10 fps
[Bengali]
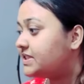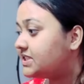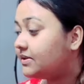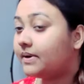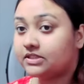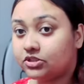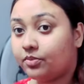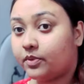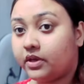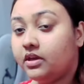বেশিরভাগ
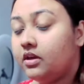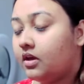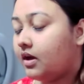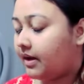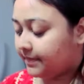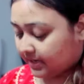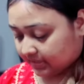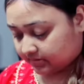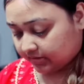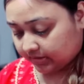সময় আমি
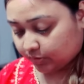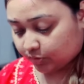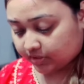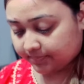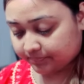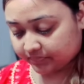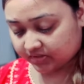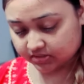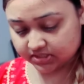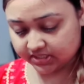রাত্রে কি করি
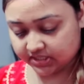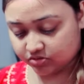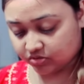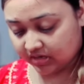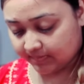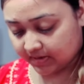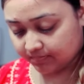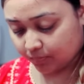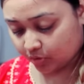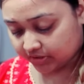যে যদি আমার
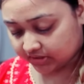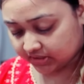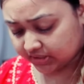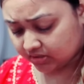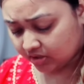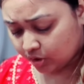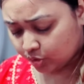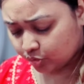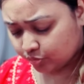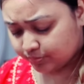পরের দিন
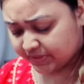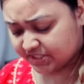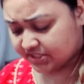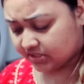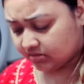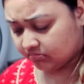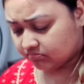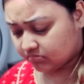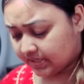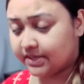খুব বেশি
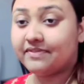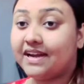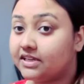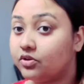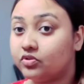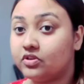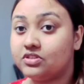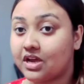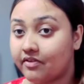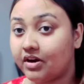মানে ভাইটাল কোথাও
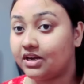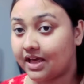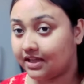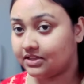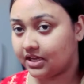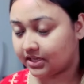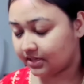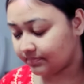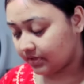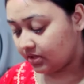যাওয়ার না
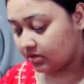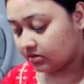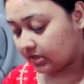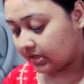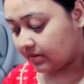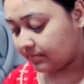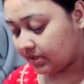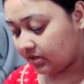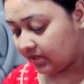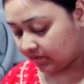থাকে তাহলে আমি
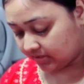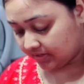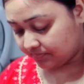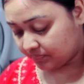হেয়ারে